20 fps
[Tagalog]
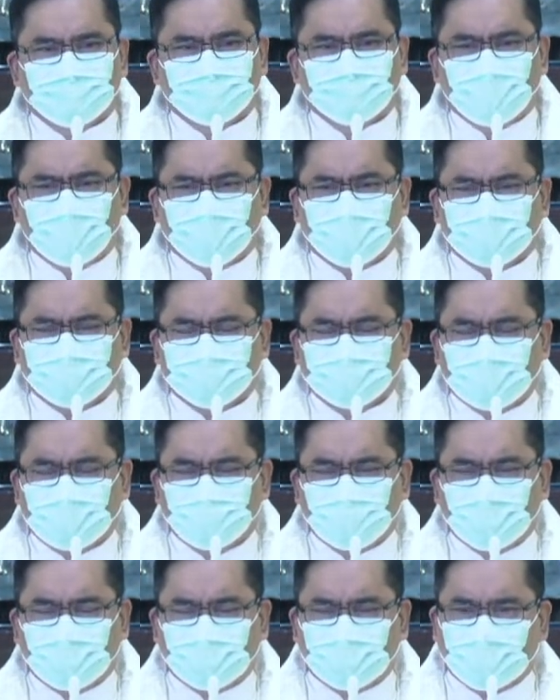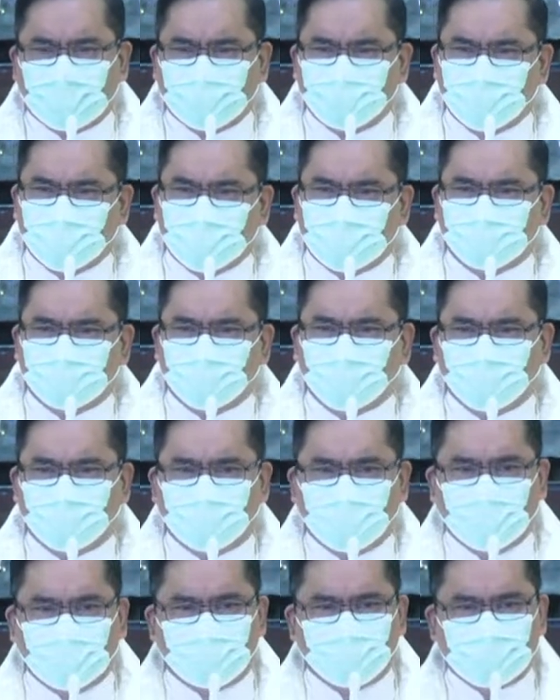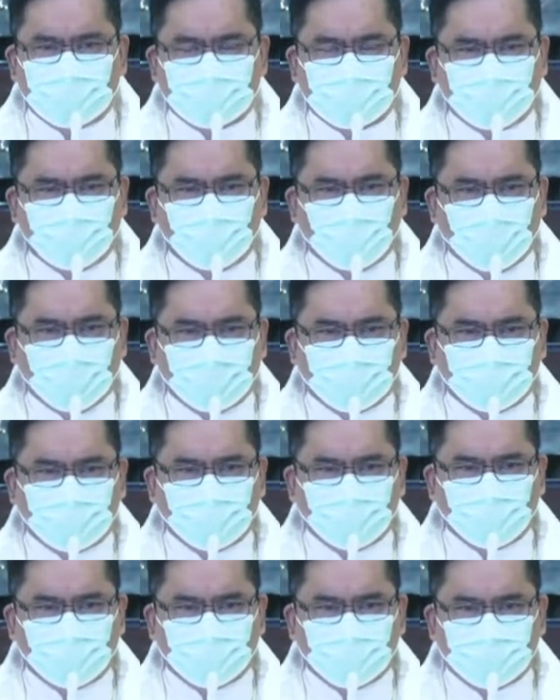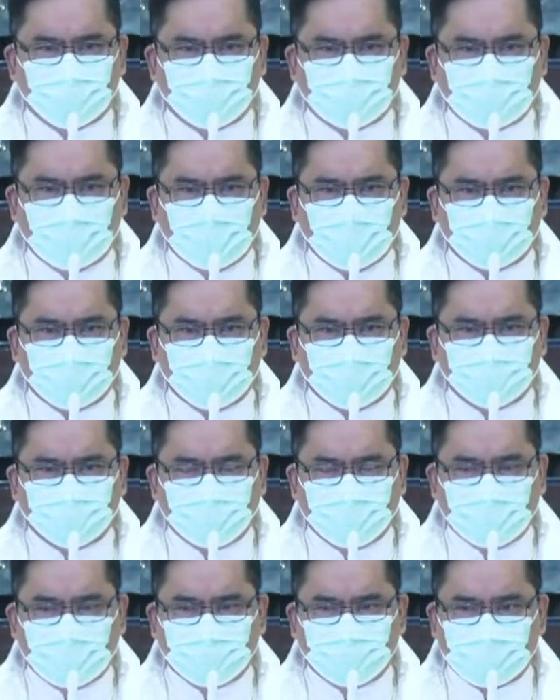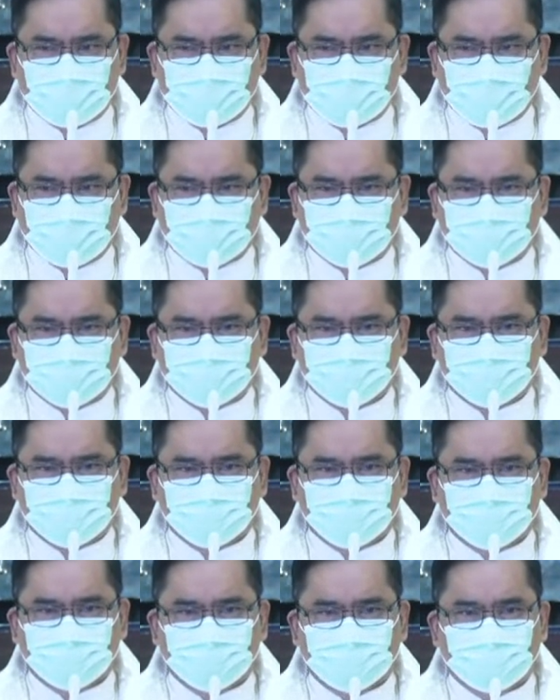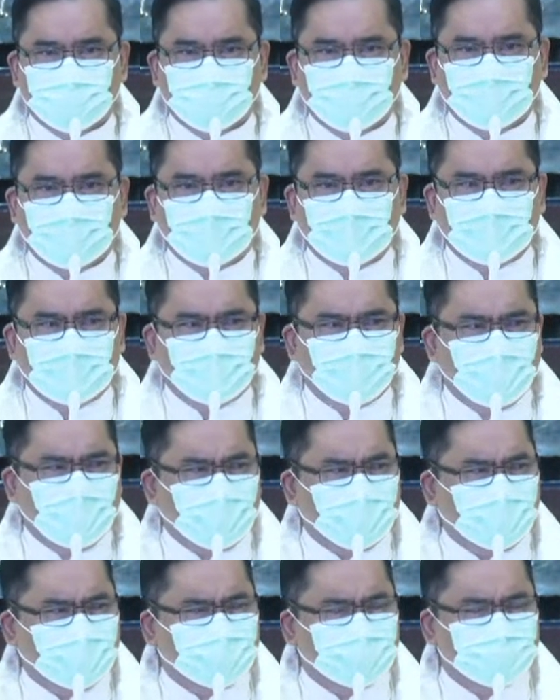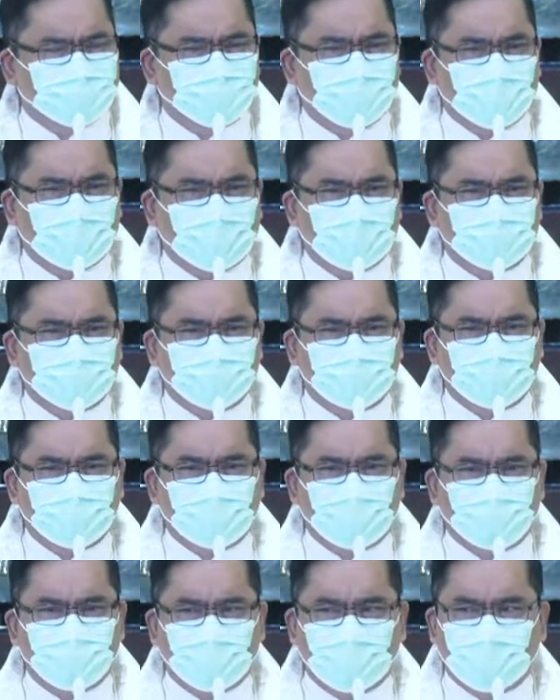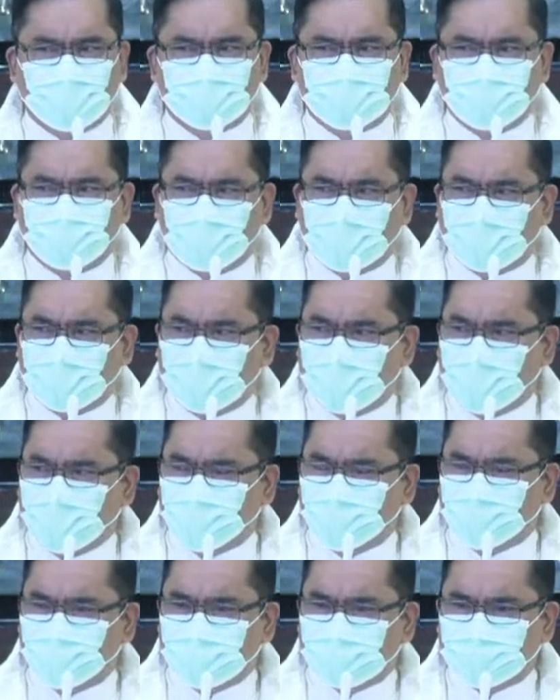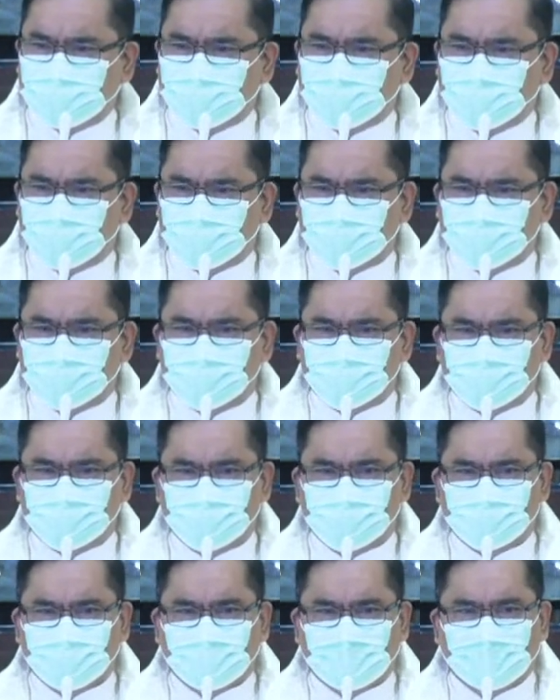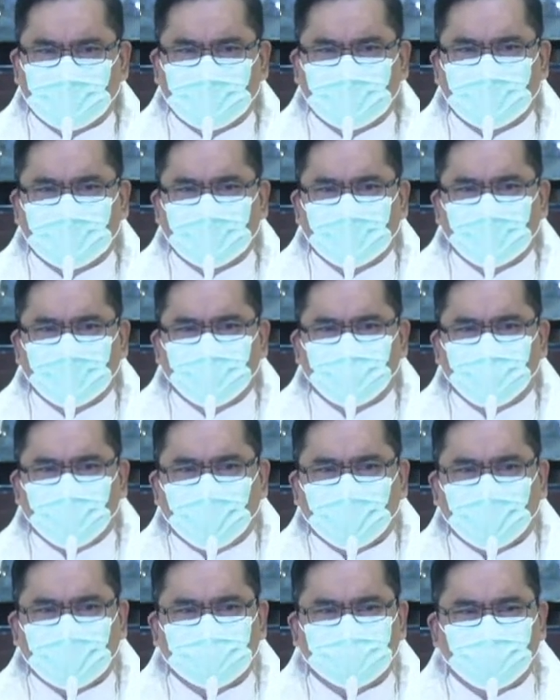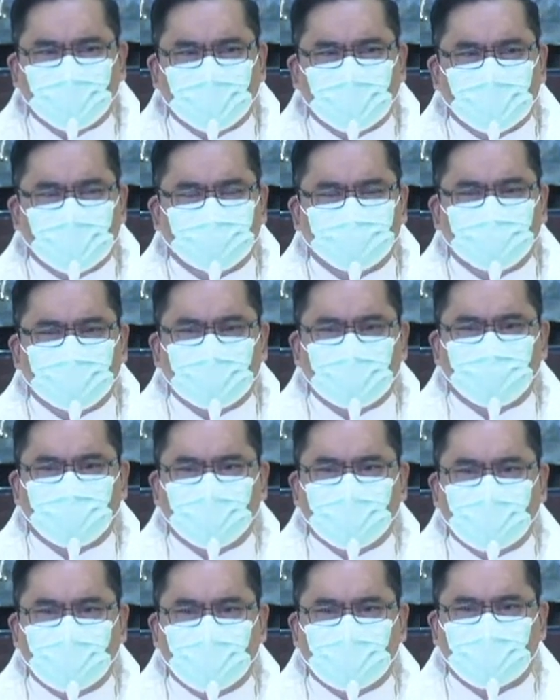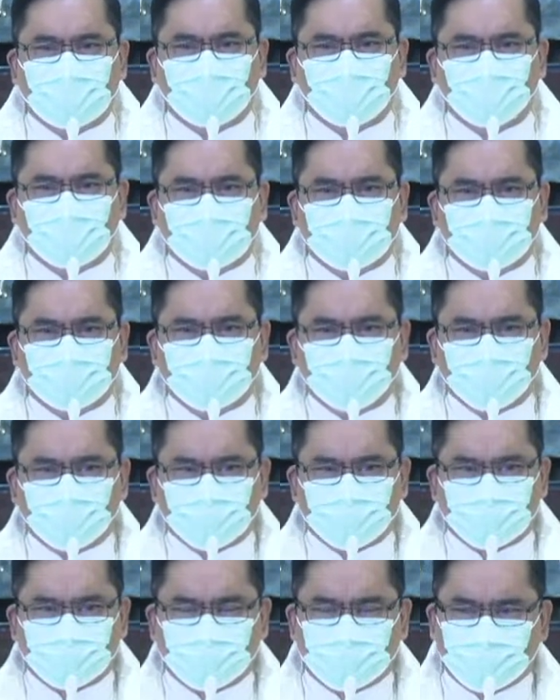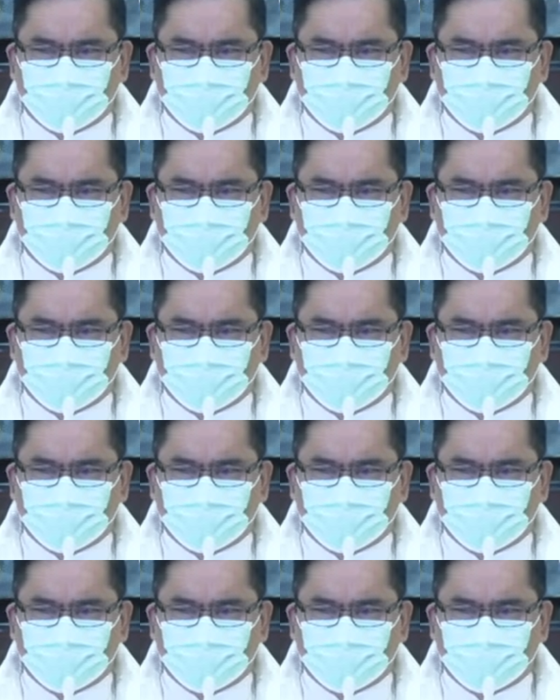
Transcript: Bakit napakarami ang problema sa buhay ko na aking pinapasan? Bakit parang tila bagang napakalayo ang Diyos? Bakit parang pinabayaan ako ng Diyos?